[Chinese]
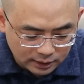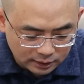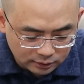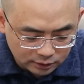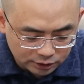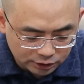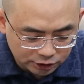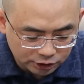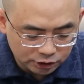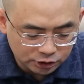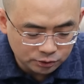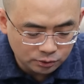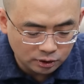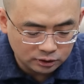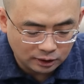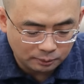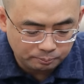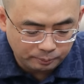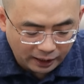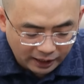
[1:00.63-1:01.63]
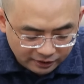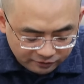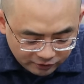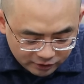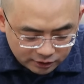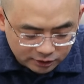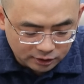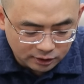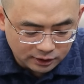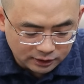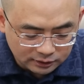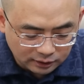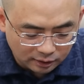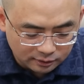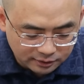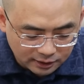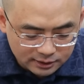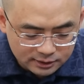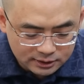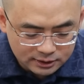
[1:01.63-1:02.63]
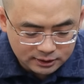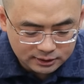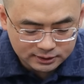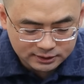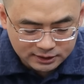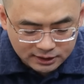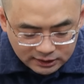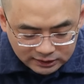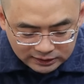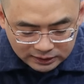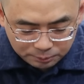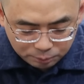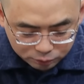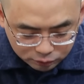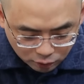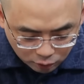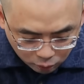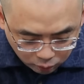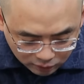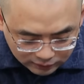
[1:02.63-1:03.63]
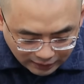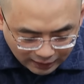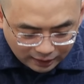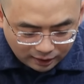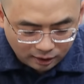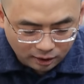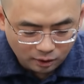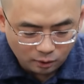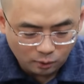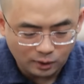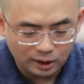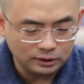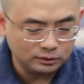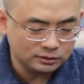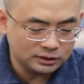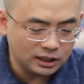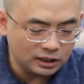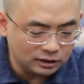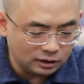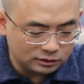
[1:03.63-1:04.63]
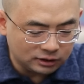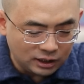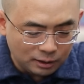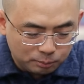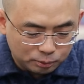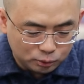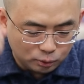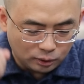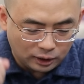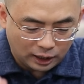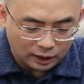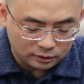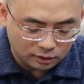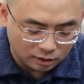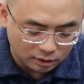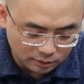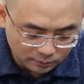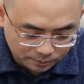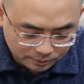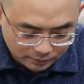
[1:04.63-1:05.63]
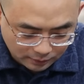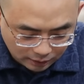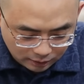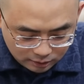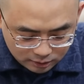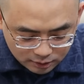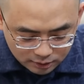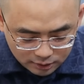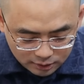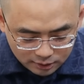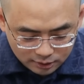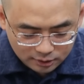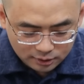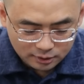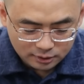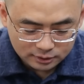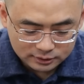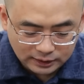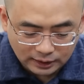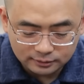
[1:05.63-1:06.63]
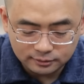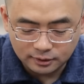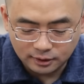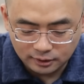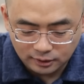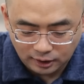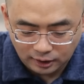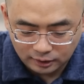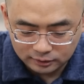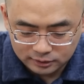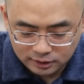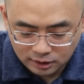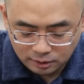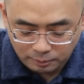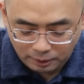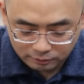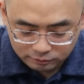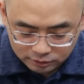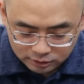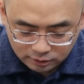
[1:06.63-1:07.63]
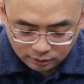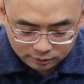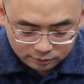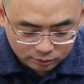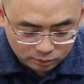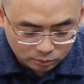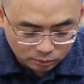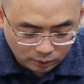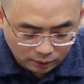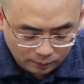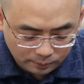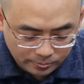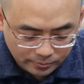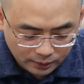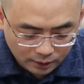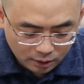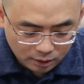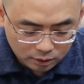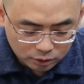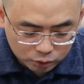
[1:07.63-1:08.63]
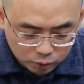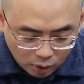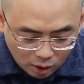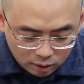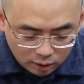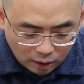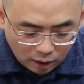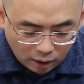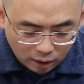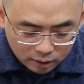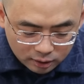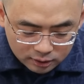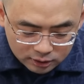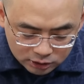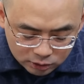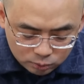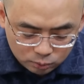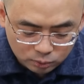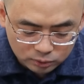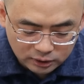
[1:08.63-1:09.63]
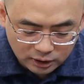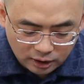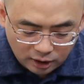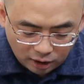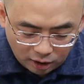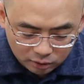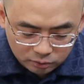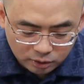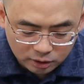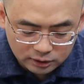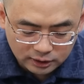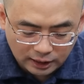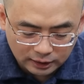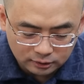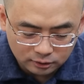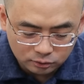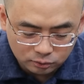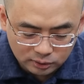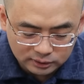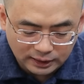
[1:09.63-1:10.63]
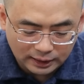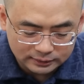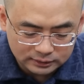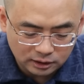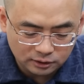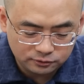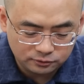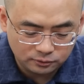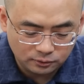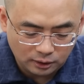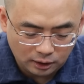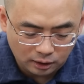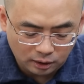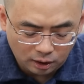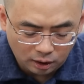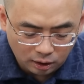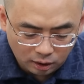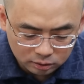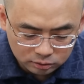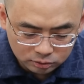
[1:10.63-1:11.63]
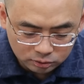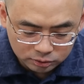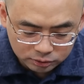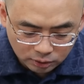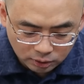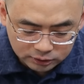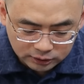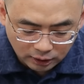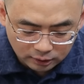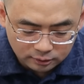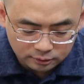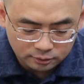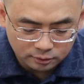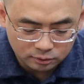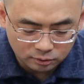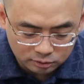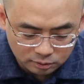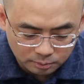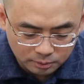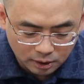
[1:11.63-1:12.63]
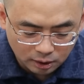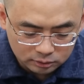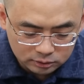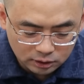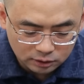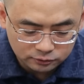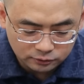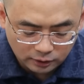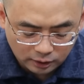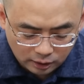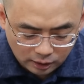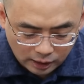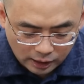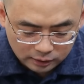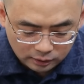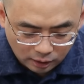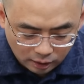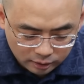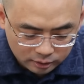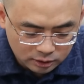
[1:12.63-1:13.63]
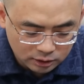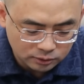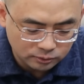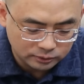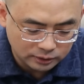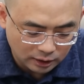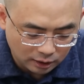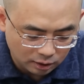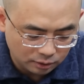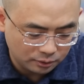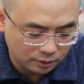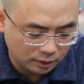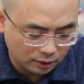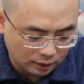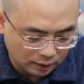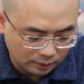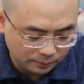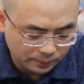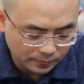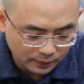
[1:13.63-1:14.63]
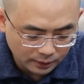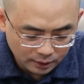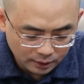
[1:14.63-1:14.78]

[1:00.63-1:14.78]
年的十月的百分之零点三七进一步的扩大，哇，要跌的跌不住了要啊，吓死人了啊，跌了百分之零点四五啊，创了二零一五年二月以来的最大跌幅，而二就是说上一次有这么高跌幅还还是二零一五年二月了啊。